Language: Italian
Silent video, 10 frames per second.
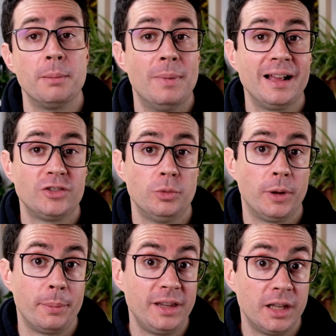ma ci
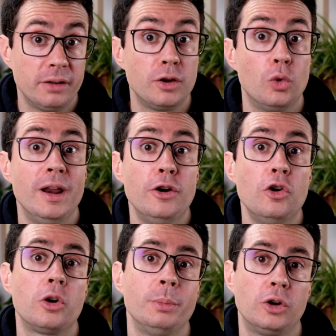permette di avere un
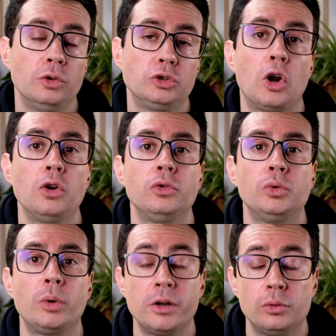enorme controllo
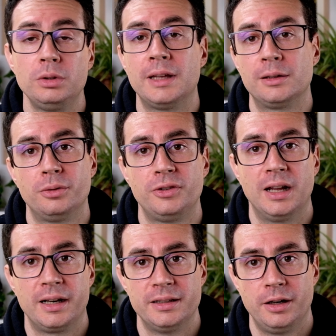sul risultato
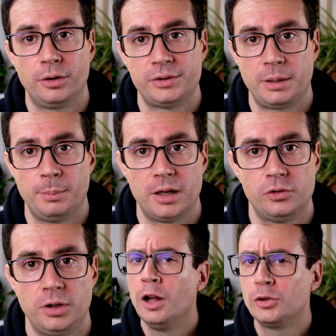finale delle nostre immagini.